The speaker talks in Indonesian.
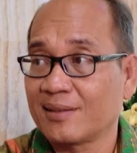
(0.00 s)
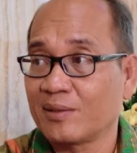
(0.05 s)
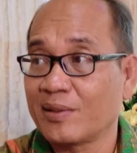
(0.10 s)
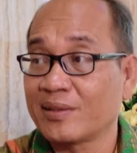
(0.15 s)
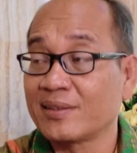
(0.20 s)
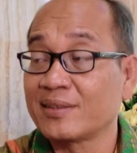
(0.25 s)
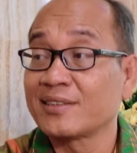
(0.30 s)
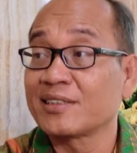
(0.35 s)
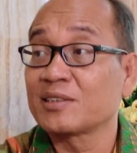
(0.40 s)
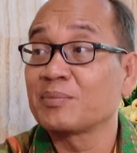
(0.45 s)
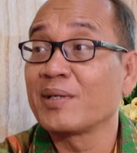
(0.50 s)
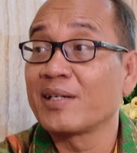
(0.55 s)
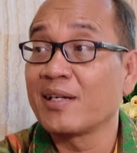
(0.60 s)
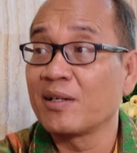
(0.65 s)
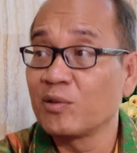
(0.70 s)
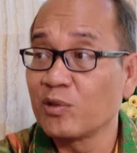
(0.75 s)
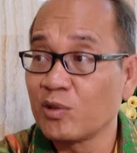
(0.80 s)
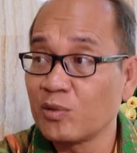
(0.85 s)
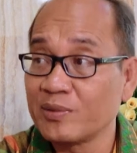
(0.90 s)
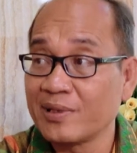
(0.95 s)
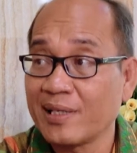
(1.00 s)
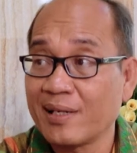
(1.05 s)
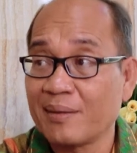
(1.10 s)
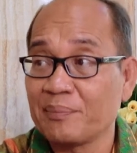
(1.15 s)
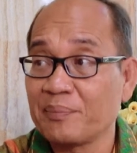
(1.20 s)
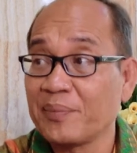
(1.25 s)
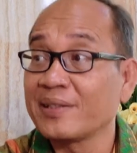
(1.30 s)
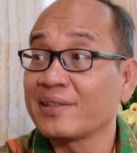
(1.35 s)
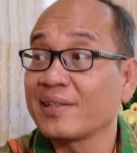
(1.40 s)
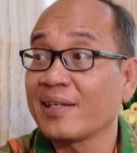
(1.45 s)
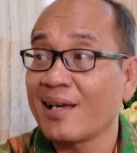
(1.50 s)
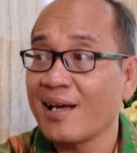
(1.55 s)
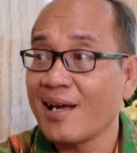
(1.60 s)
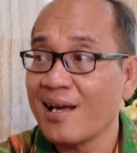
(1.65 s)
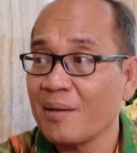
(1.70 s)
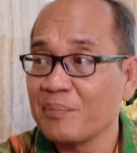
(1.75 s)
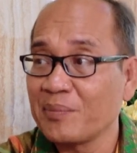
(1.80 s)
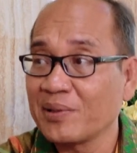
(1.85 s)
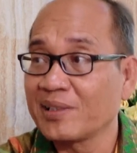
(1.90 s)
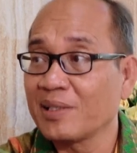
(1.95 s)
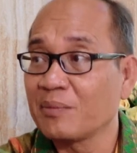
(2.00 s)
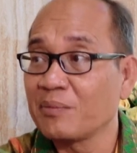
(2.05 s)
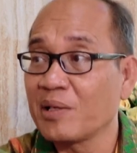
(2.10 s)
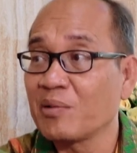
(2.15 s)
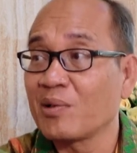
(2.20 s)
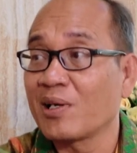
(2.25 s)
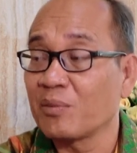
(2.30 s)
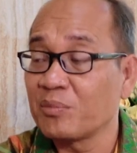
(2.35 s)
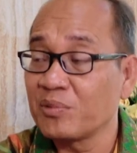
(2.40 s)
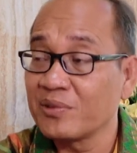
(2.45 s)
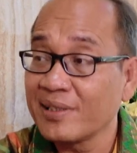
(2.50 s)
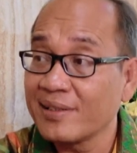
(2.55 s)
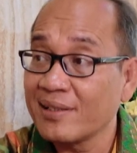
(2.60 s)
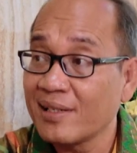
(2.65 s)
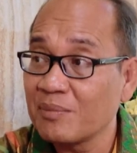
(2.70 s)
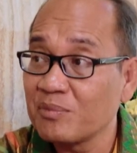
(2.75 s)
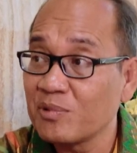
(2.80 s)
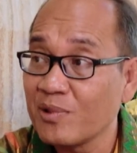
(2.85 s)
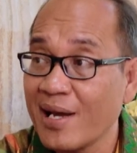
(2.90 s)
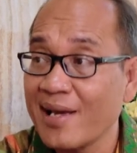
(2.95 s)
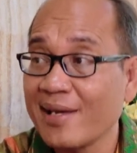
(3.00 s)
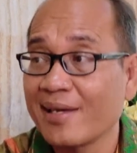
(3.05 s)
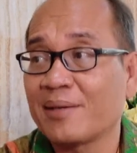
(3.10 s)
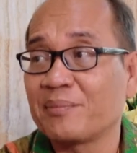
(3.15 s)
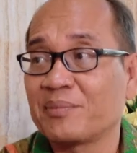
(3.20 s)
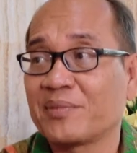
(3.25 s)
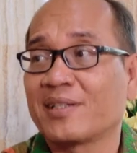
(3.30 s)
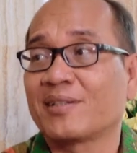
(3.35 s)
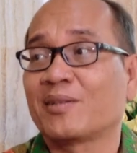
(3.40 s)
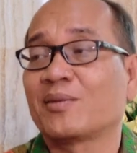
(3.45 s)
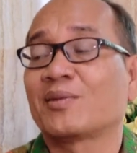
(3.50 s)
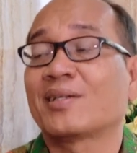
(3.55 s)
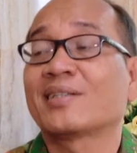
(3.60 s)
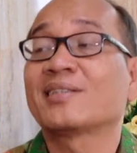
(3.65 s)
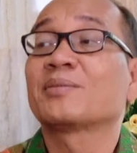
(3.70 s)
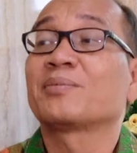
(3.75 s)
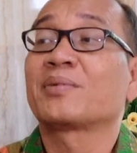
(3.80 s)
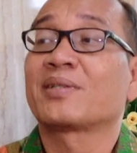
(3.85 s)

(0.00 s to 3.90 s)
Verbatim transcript: gitu, entitas badan hukumnya, PTA, PTB, walaupun dia dalam UKM gitu kan.